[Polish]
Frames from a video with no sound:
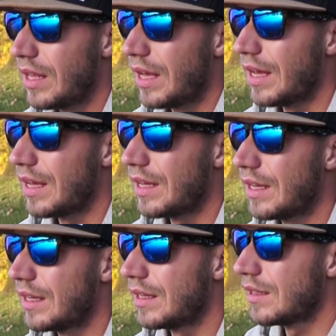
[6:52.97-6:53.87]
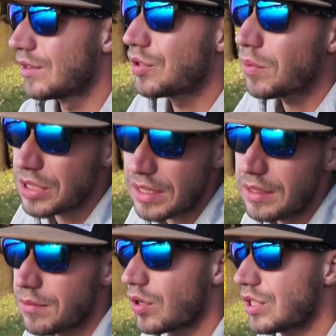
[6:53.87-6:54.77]
eee, czy
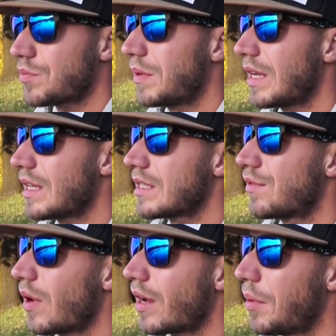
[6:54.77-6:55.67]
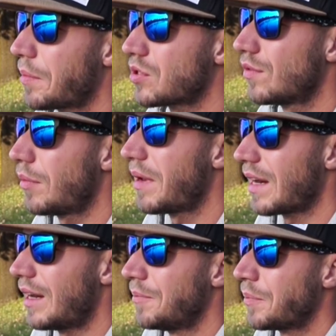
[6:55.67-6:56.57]
może chociażby na zwykłego po prostu woblera.